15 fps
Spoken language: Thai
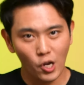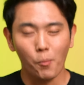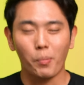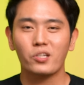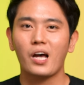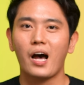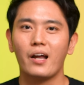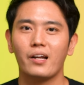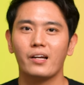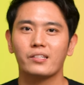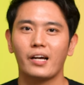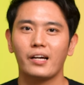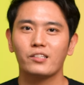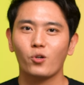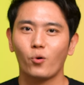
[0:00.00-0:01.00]
เซลล์ประสาทเนี่ย
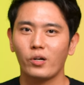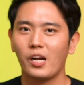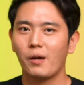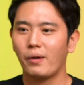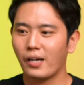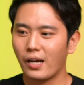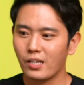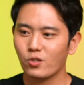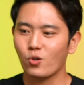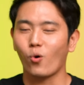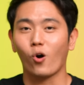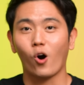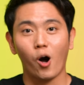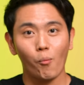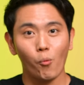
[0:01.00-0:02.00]
ใช้โซเดียมในการส่
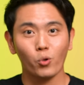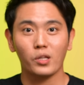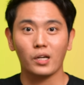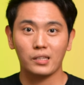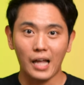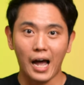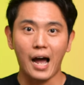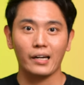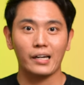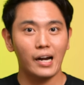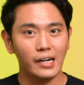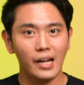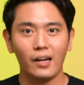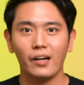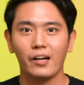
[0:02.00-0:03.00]
งข้อมูลต่าง ๆ ทั้
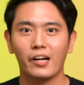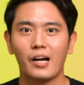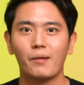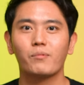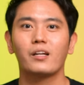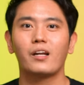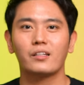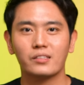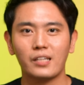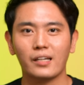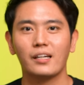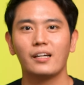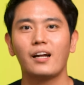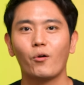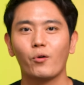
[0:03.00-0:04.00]
งนั้นเลยนะครับจาก
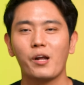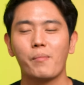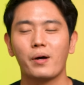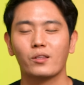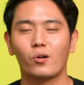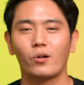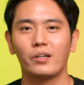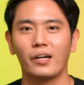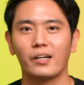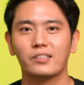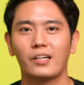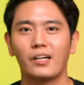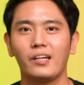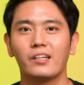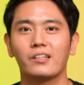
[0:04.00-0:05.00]
ที่เราเรียนมาตอนเด็ก
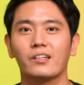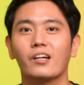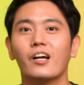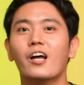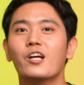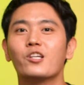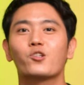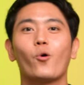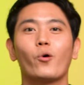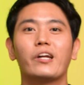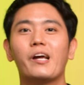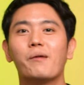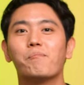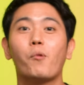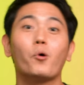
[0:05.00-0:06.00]
จะได้ยินถึงโซ
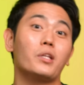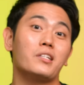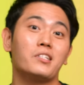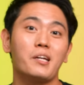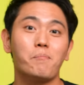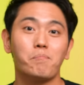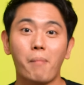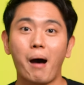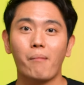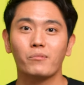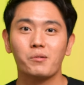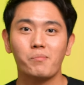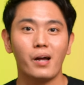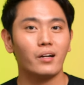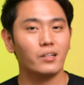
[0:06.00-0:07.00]
เดียมโพแทสเซียมปั๊ม
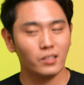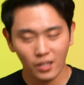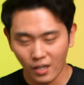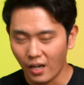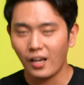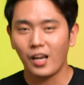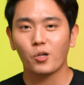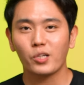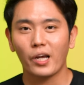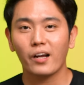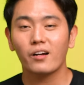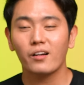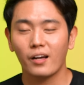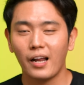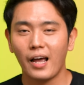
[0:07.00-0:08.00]
ใช่ไหมเราใช้
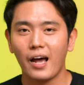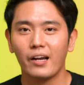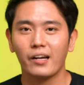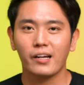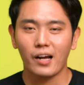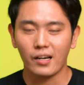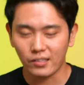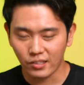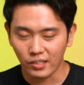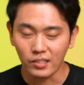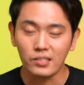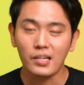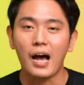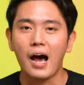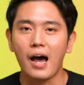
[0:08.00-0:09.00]
เกลือแร่ในการสื่
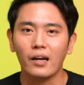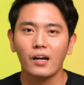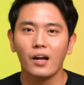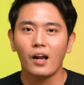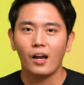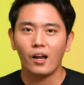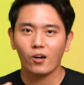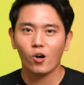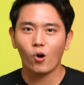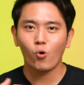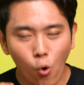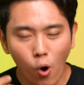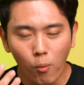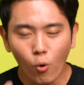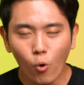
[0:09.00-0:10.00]
อสาร แล้วก็
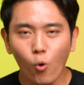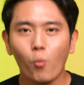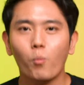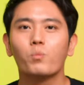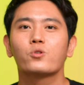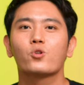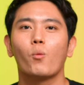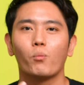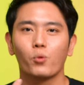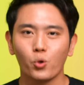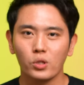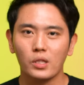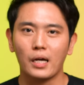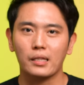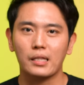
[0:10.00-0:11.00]
ควบคุมสมดุ
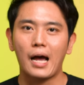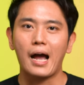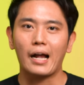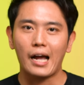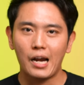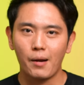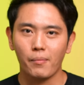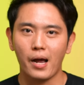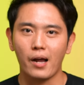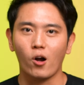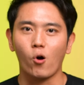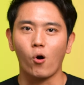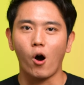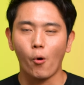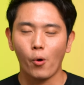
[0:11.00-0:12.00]
ลต่างๆ การทำงาน
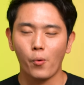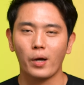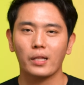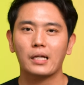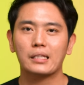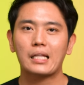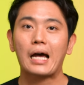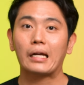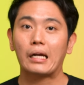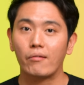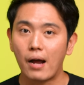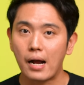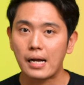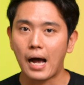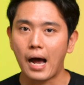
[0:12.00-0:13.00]
ของอวัยวะต่าง ๆ ใน
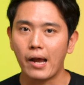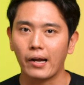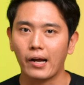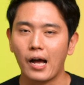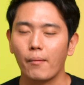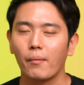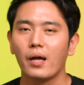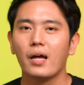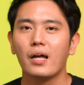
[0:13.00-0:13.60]
ร่างกายนะครับ